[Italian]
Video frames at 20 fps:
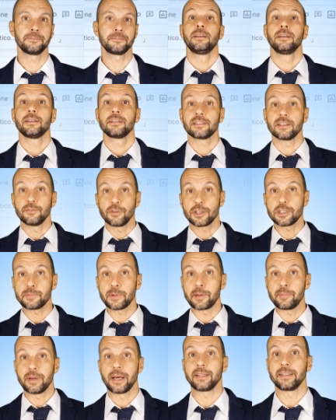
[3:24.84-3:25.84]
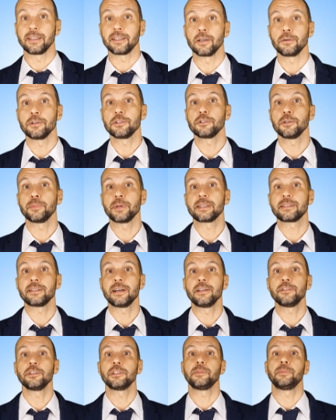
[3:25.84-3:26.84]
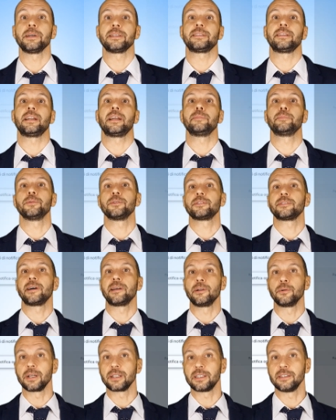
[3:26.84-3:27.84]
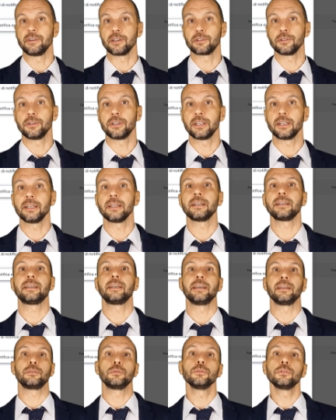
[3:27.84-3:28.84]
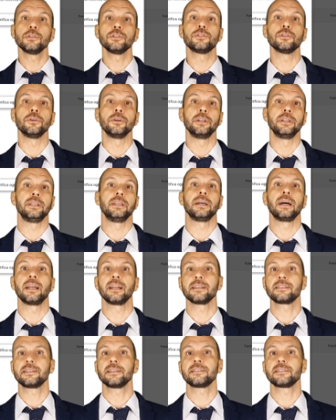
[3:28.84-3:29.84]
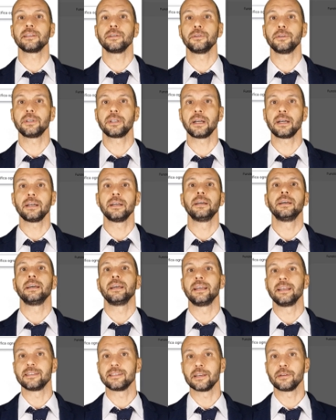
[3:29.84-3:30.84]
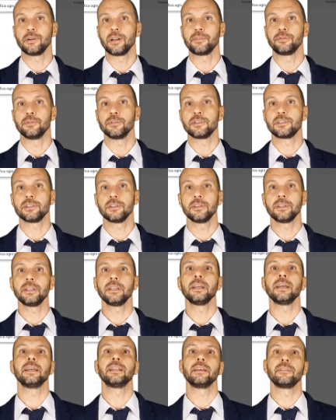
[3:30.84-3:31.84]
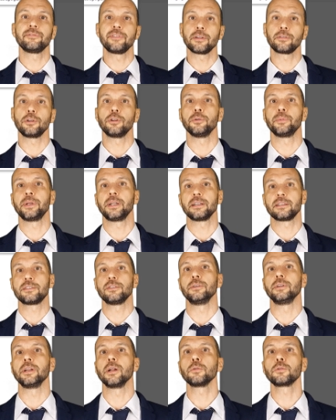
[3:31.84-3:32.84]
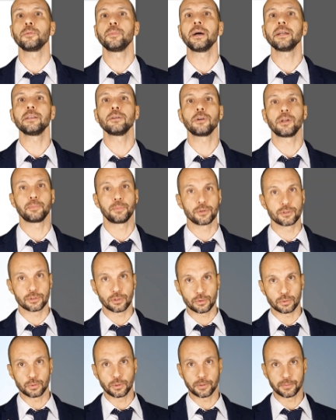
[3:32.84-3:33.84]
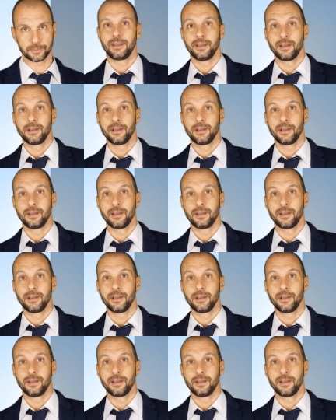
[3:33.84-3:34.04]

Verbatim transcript: Se vuoi risparmiarti anche questo passaggio ti basterà impostare un attivatore che tutti i giorni, alla stessa ora, esegue la funzione ed effettua le operazioni in automatico al posto tuo.